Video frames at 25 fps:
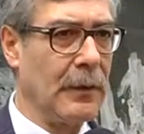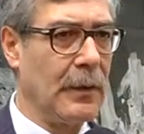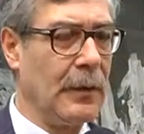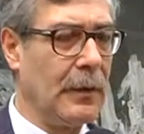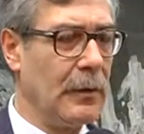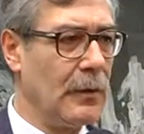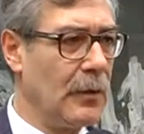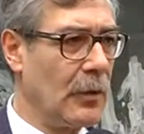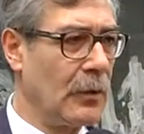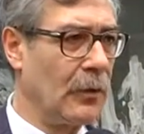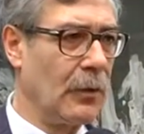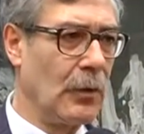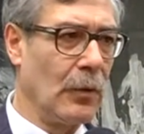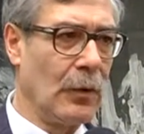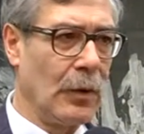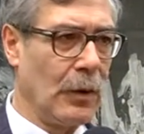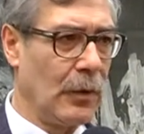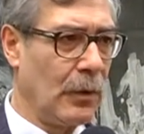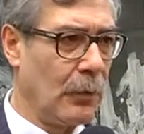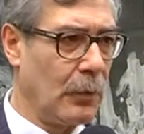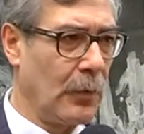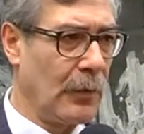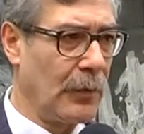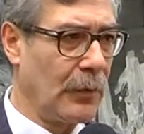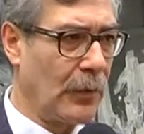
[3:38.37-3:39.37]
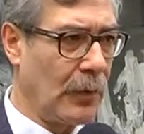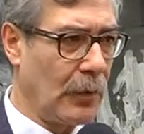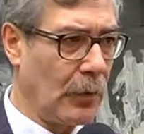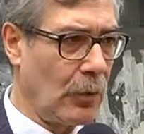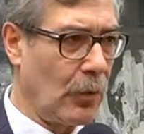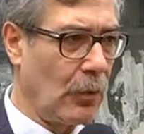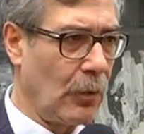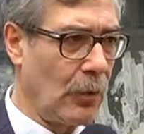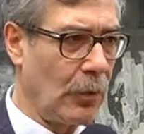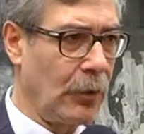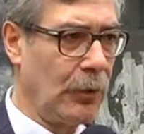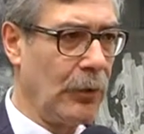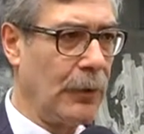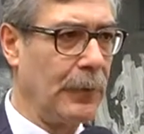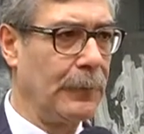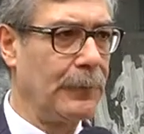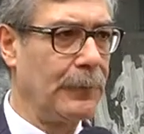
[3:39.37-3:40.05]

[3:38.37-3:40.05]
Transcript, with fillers: di gestione di questa cosa.